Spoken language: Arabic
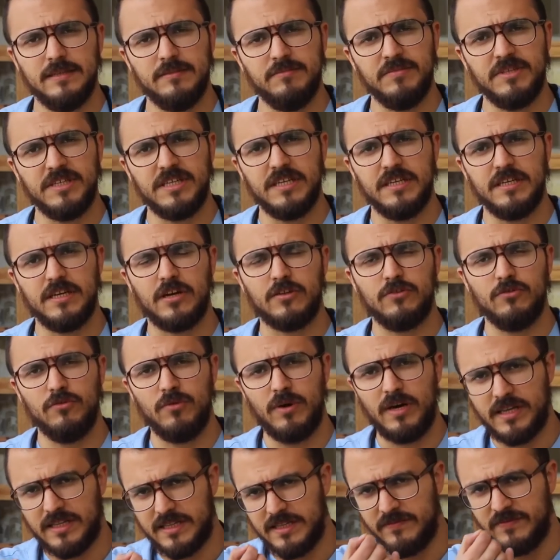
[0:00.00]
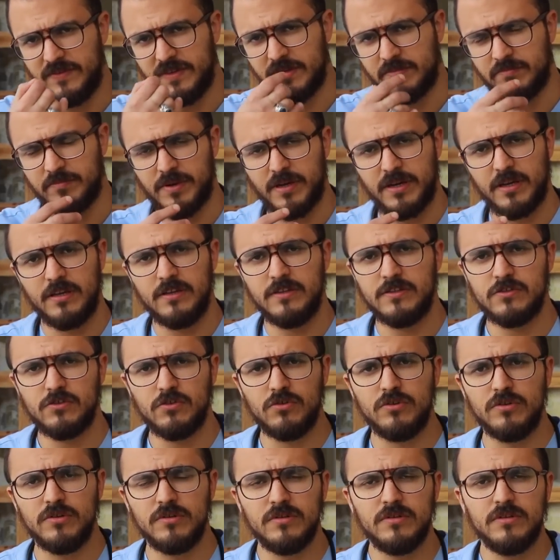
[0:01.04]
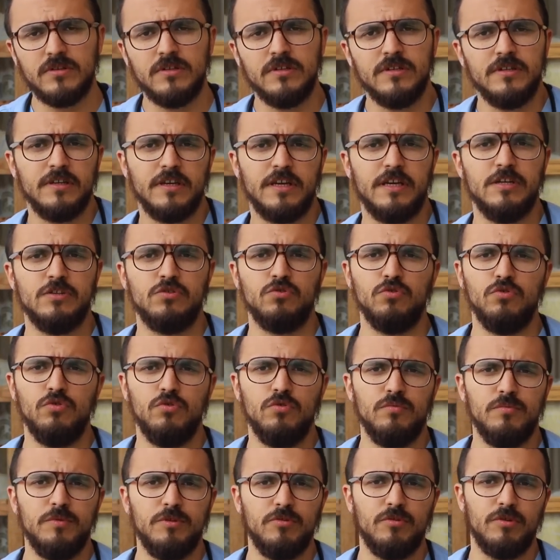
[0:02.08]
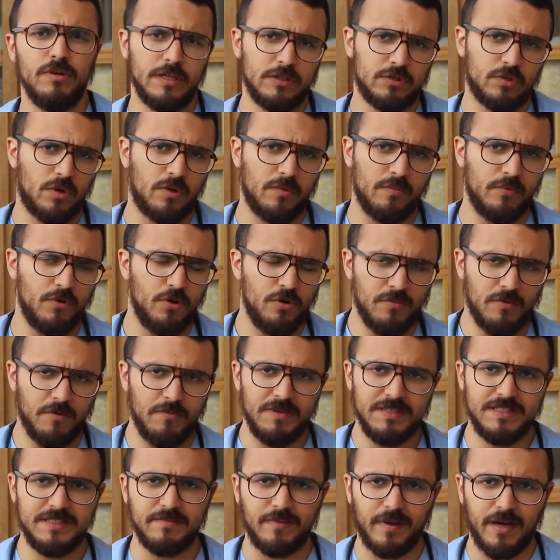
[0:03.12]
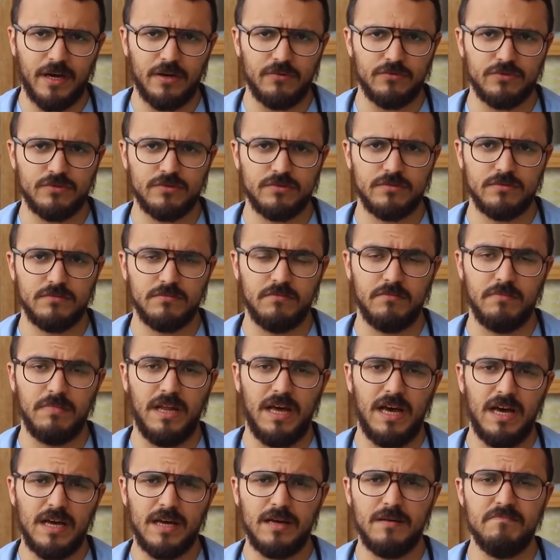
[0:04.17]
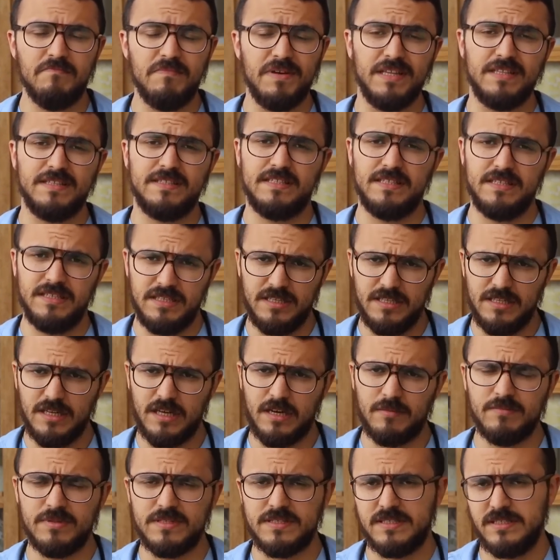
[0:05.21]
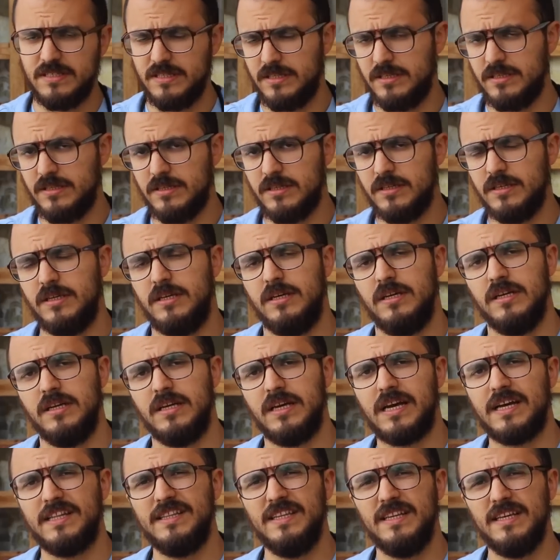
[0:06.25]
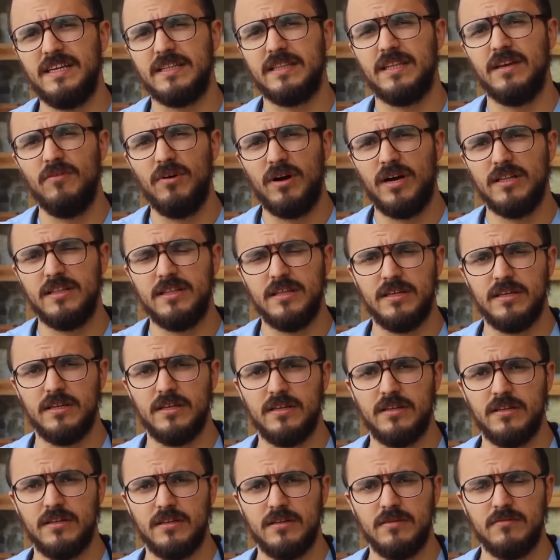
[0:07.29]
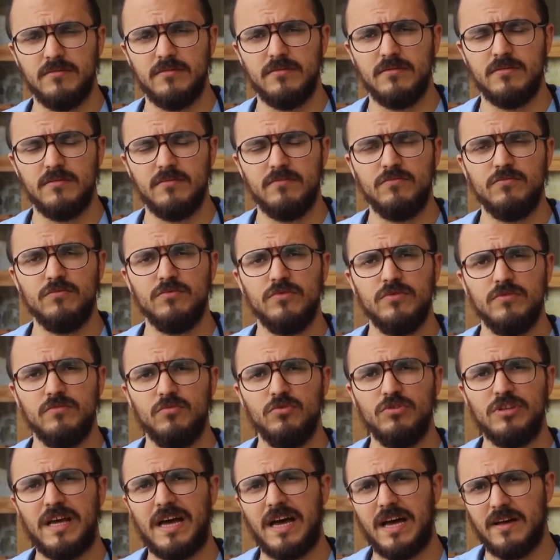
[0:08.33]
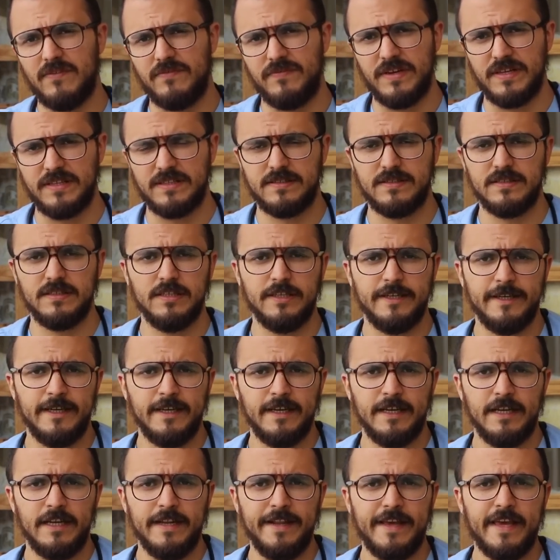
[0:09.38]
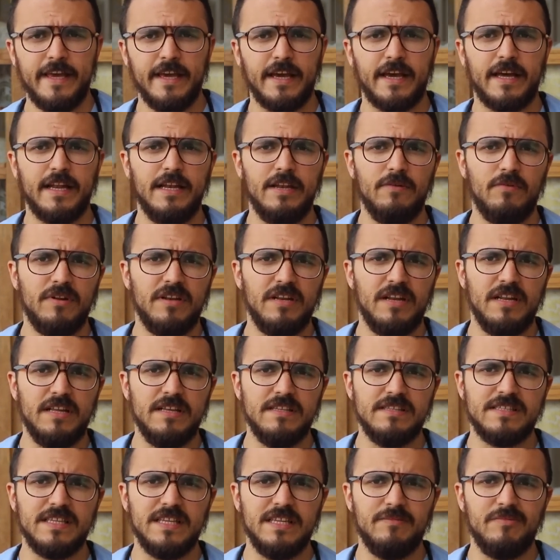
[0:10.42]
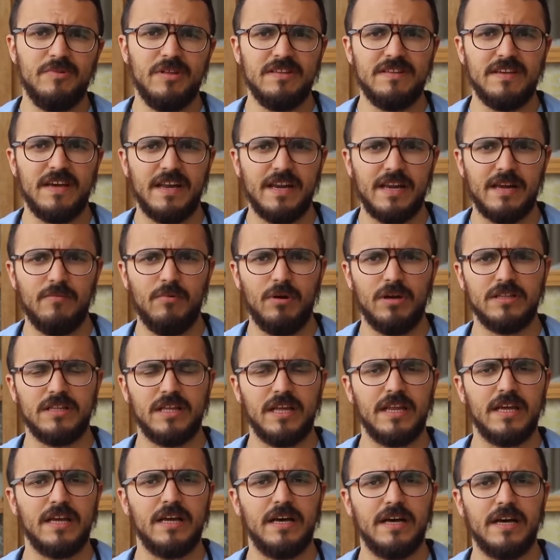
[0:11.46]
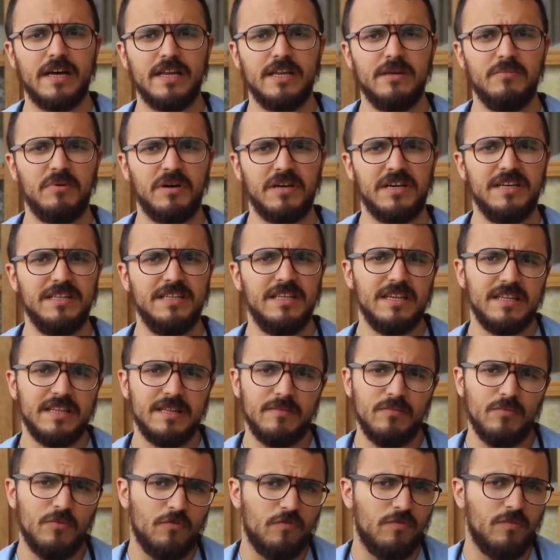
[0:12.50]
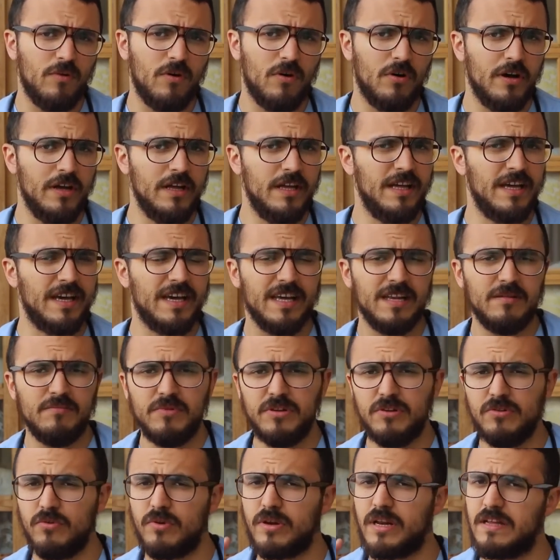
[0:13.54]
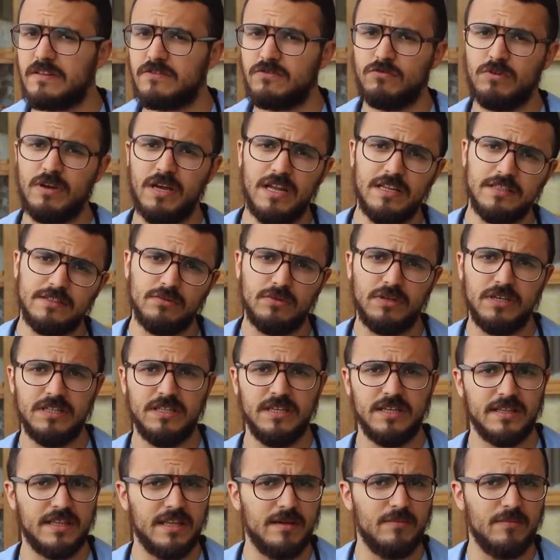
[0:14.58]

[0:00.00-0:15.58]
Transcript: مي كياخذوا الواحد اللي فيه باركنسون كيزولوا منه لي ترومبلومون ما تيبقاوش بالحق من بعد سنين خمس سنين كيقدر يعطي واحد مضاعفات اللي كيخليو ان الانسان يبدا يتحرك بواحد الطريقه غريبه كيدير دي موفمون غير منه راسو جالس وكيدير